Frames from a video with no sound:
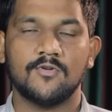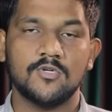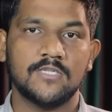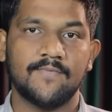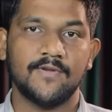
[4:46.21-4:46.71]

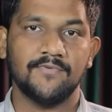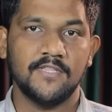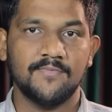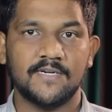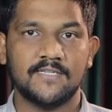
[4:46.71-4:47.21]
ரோஸ் அவென்யூ
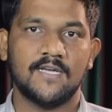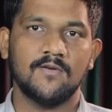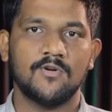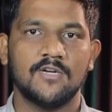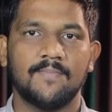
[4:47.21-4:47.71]

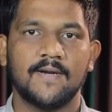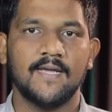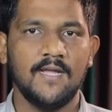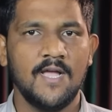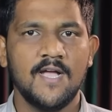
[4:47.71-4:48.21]
நீதிமன்றத்தால்
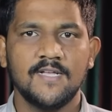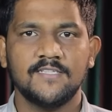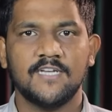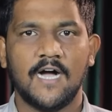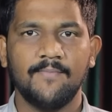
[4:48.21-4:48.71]
கொடுக்கப்பட்ட
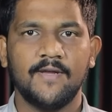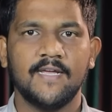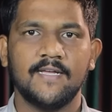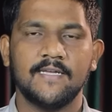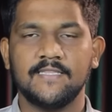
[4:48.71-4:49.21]

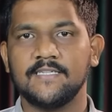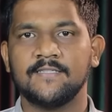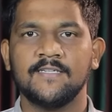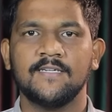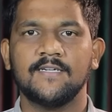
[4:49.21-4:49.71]
ஜாமீனை
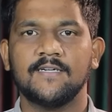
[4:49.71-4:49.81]
எதிர்த்து